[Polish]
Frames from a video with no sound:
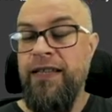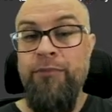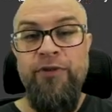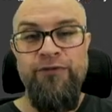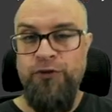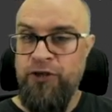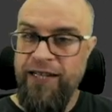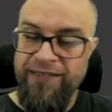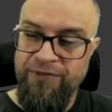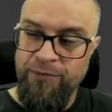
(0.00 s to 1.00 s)
Na pewno
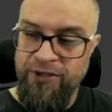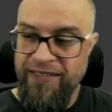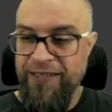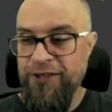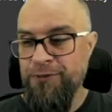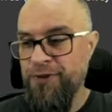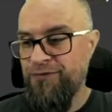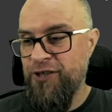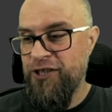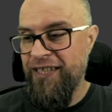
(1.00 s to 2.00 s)
nieraz Wam się zdarzyło,
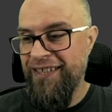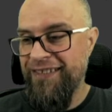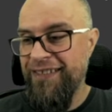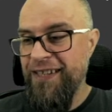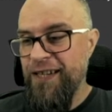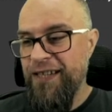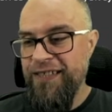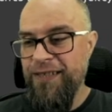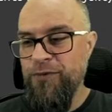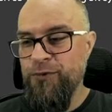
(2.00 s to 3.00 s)
zwłaszcza kiedy
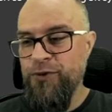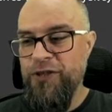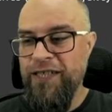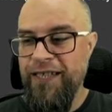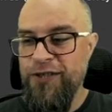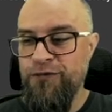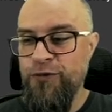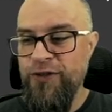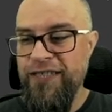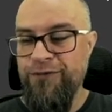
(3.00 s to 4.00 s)
chcemy użyć jakiejś
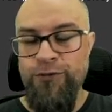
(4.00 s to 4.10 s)
funkcji,